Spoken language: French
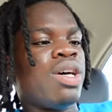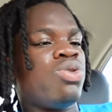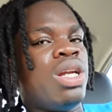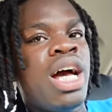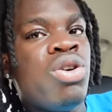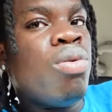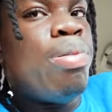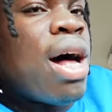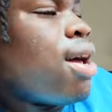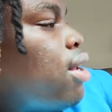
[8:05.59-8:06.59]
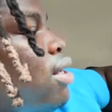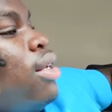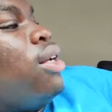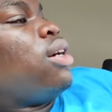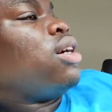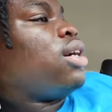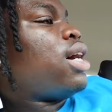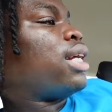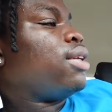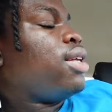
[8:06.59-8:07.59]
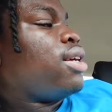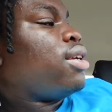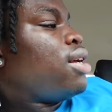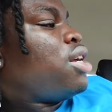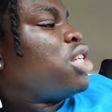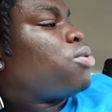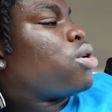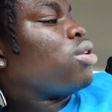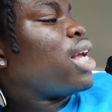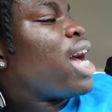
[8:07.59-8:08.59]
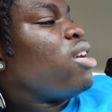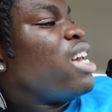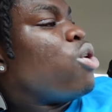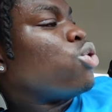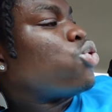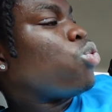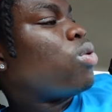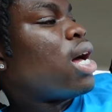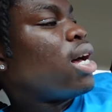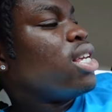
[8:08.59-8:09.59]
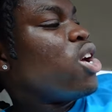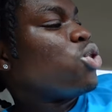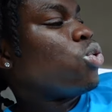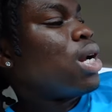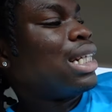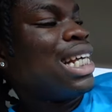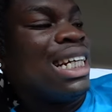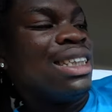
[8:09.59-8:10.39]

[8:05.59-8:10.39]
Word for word: voir si on est gagnant ou pas. Attendez. Je pense que quand t'es gagnant, il y a un son, là. Il y a un son, là. les